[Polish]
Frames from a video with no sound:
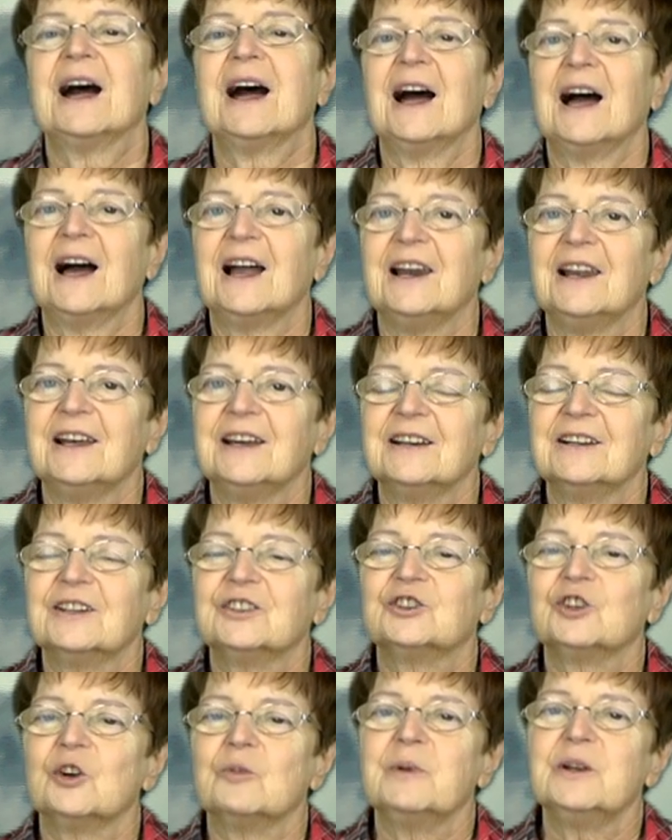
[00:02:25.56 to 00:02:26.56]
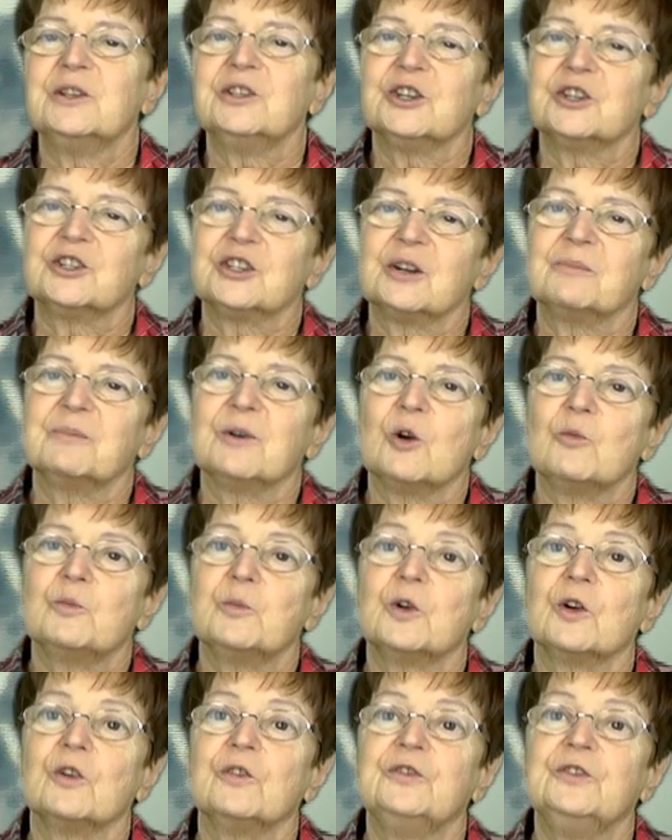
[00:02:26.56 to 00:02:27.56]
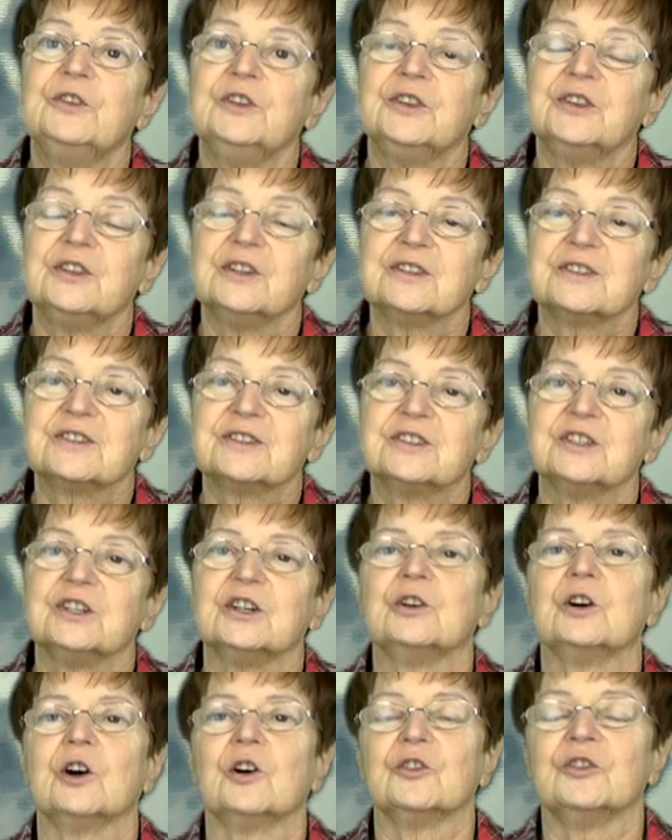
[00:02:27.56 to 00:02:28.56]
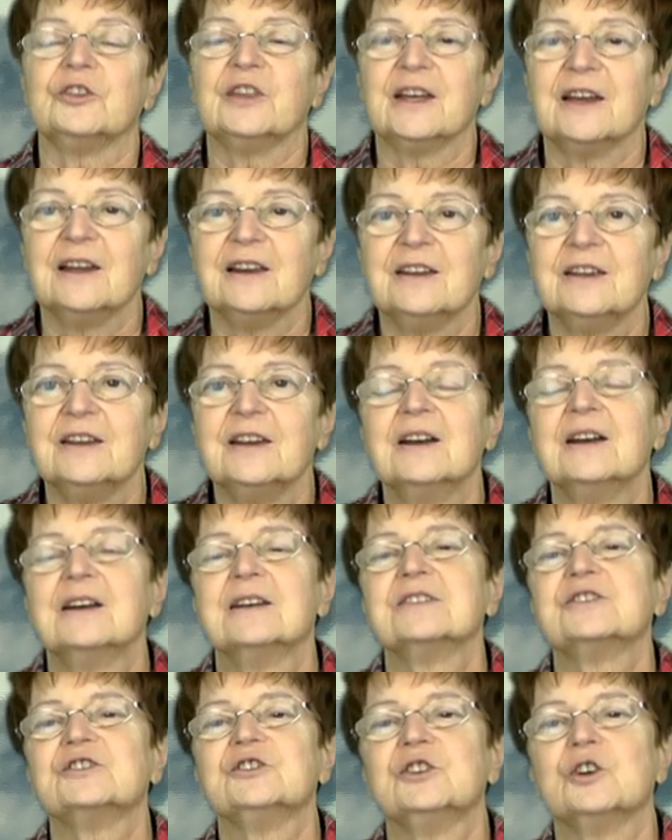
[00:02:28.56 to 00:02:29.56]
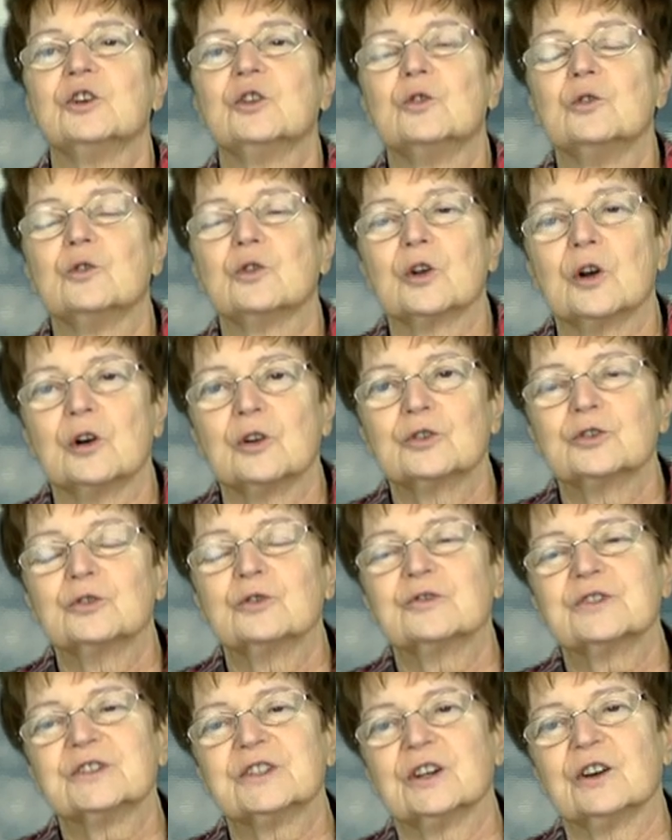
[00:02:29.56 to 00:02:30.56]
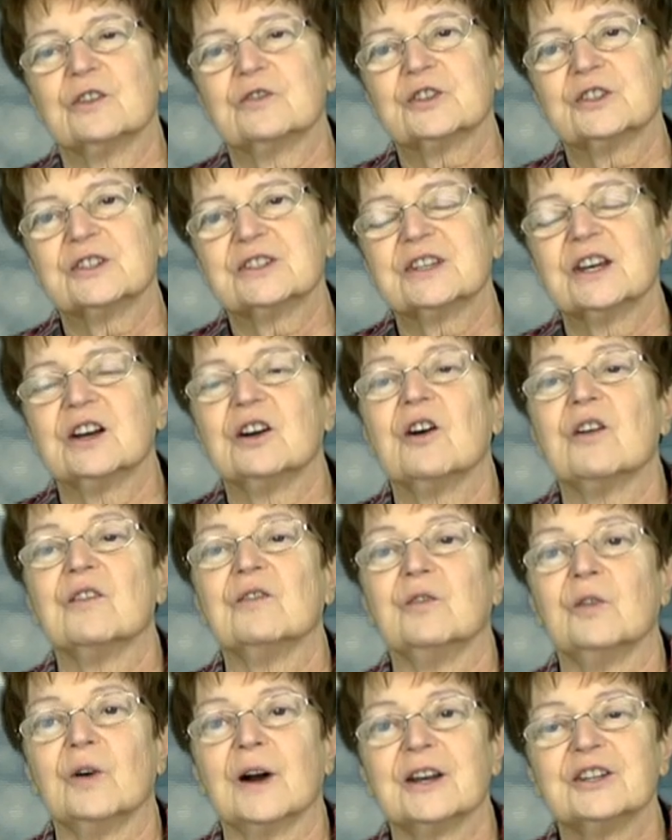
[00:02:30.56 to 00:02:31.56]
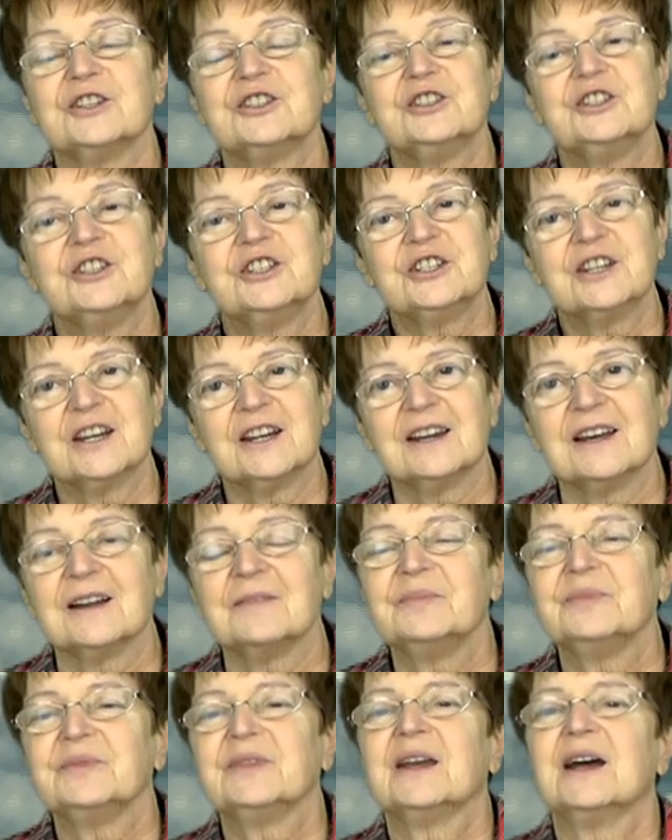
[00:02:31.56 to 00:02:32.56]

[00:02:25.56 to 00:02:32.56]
ale kto będzie czerpał profity z tych hoteli, z tych kurortów, z tego wszystkiego? Właściciele.